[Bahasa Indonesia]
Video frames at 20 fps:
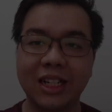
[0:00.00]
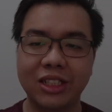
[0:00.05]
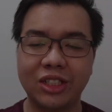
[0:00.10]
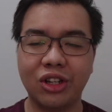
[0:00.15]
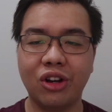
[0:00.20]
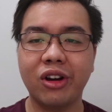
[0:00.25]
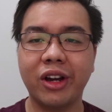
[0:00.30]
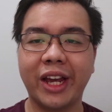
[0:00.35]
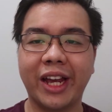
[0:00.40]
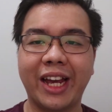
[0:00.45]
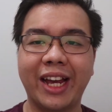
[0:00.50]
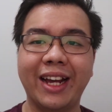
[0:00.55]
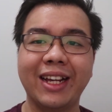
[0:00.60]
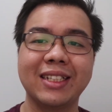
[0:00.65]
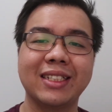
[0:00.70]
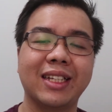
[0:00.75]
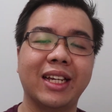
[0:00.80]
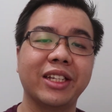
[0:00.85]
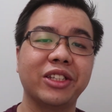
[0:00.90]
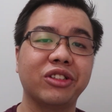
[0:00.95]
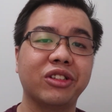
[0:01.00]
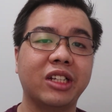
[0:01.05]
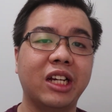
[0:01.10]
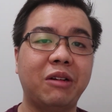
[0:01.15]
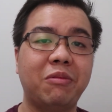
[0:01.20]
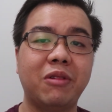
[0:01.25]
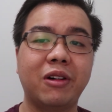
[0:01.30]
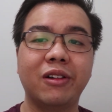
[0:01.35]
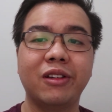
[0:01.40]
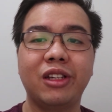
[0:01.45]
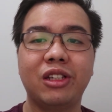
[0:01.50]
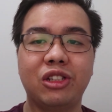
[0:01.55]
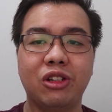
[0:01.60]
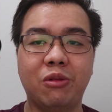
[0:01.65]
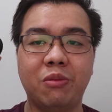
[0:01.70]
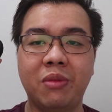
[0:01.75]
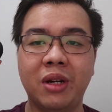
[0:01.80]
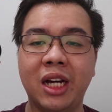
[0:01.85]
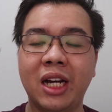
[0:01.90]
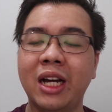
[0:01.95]
So oke okay guys, saya sudah menguji
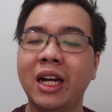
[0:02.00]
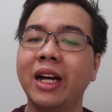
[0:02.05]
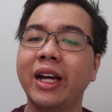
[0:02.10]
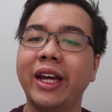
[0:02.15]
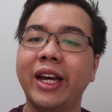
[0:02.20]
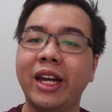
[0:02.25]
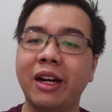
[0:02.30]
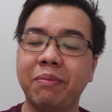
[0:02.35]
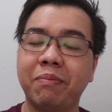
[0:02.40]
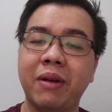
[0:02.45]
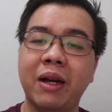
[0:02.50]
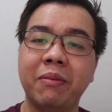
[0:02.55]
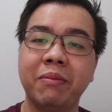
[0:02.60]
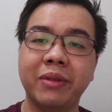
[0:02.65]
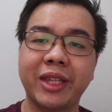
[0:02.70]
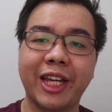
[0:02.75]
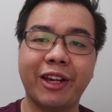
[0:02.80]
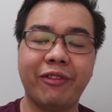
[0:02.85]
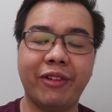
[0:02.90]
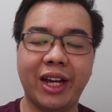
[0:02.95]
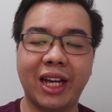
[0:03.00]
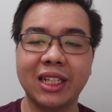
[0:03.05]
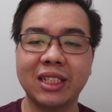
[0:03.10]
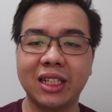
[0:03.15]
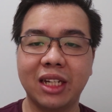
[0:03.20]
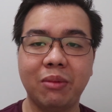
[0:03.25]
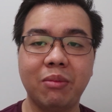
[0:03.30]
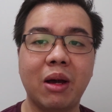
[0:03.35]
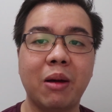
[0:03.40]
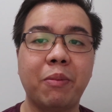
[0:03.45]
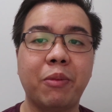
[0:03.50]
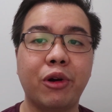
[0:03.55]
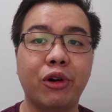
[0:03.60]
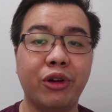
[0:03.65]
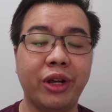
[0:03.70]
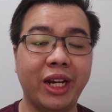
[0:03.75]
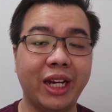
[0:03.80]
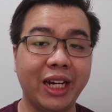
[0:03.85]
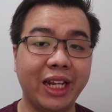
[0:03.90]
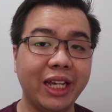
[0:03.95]
coba earpump TWS 5
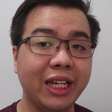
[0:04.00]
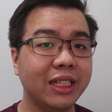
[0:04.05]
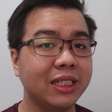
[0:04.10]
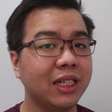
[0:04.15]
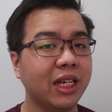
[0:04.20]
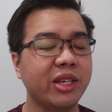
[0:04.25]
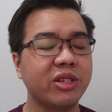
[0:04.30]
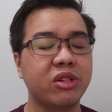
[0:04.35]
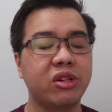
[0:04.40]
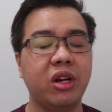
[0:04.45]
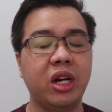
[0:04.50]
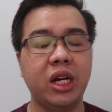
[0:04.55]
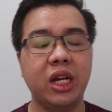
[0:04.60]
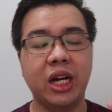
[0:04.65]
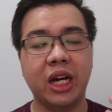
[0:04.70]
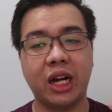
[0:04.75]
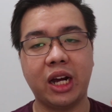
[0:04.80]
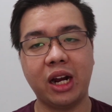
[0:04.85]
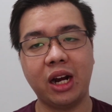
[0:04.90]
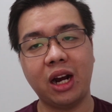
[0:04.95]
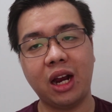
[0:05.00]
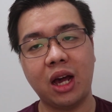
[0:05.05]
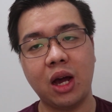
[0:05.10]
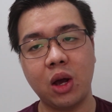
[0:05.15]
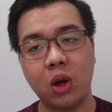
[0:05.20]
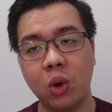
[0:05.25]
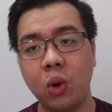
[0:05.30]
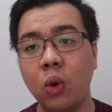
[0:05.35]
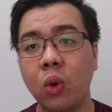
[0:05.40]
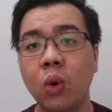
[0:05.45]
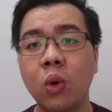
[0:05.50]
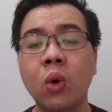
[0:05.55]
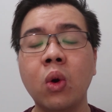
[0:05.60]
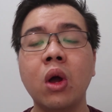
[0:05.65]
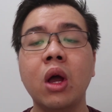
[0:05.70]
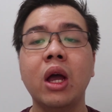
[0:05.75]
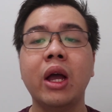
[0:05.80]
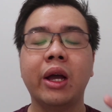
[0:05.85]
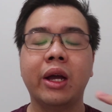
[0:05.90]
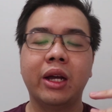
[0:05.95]
Pro ini. Saya sudah dengarkan
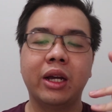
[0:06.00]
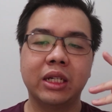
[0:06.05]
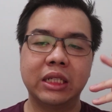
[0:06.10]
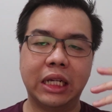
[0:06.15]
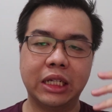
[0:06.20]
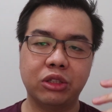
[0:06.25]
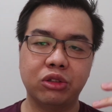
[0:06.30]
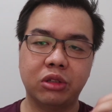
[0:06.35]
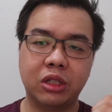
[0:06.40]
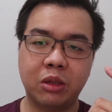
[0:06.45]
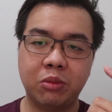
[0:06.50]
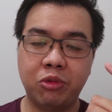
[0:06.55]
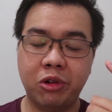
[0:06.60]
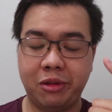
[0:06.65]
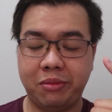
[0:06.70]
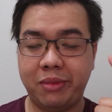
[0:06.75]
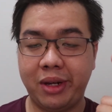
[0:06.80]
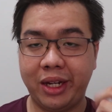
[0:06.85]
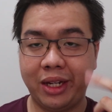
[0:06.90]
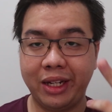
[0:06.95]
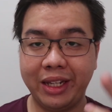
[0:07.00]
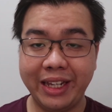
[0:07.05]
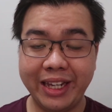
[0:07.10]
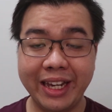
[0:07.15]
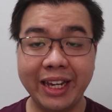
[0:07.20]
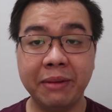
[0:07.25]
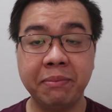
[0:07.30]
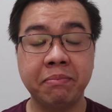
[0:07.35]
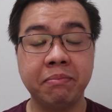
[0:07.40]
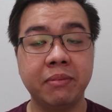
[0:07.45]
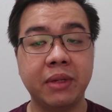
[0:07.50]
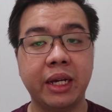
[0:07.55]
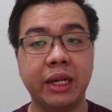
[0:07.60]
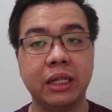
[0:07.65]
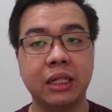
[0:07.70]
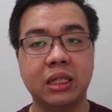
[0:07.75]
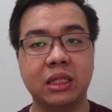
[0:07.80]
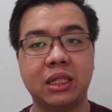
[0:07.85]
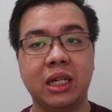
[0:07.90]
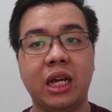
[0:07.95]
lagu, saya sudah buat main game,
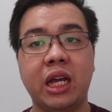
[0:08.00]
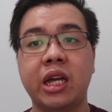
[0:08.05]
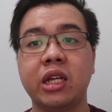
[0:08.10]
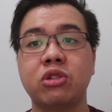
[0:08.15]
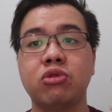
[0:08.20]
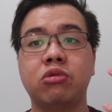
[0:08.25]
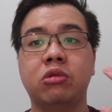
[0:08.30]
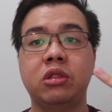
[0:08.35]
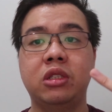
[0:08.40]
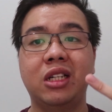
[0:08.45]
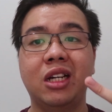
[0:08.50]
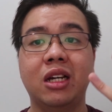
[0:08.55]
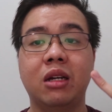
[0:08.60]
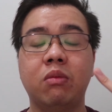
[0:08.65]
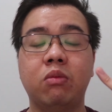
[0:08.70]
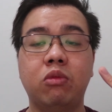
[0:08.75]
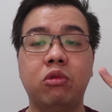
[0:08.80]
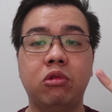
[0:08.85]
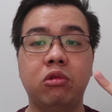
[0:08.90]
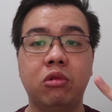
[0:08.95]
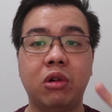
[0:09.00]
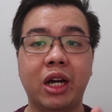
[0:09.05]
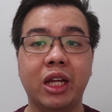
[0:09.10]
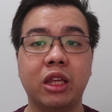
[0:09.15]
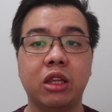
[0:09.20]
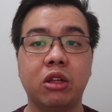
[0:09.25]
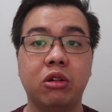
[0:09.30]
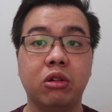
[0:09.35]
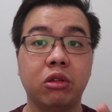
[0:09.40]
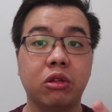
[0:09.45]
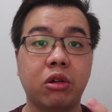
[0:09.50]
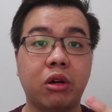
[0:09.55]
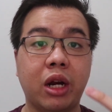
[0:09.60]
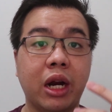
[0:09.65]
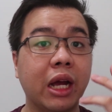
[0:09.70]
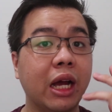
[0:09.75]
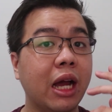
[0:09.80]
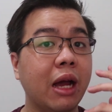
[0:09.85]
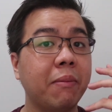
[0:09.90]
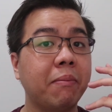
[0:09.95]
dan saya sudah buat untuk
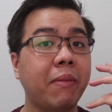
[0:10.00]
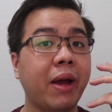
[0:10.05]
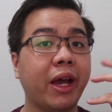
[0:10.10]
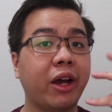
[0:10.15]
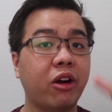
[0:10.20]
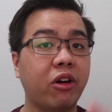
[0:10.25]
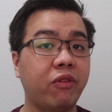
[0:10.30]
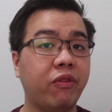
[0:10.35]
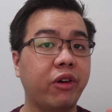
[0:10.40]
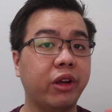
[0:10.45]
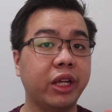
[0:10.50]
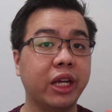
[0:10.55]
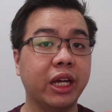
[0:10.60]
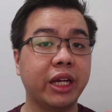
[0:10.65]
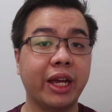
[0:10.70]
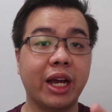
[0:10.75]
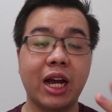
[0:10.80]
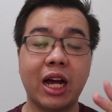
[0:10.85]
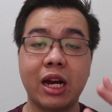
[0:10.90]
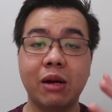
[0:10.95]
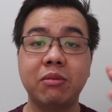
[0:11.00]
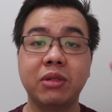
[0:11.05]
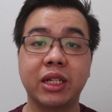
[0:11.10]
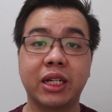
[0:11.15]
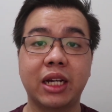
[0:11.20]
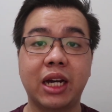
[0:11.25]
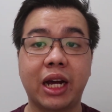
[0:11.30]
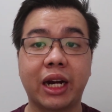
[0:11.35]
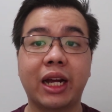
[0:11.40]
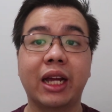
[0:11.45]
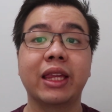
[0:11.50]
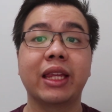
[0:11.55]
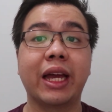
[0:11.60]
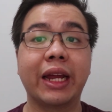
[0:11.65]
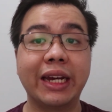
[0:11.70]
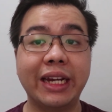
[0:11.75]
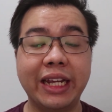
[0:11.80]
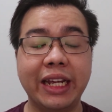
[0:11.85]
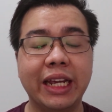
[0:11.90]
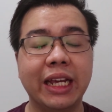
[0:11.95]
rekam mikrofonnya yang kalian bisa dengarkan
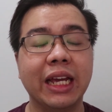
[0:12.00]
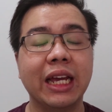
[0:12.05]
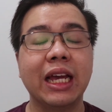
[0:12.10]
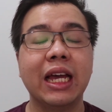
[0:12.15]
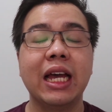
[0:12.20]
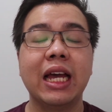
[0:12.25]
tadi.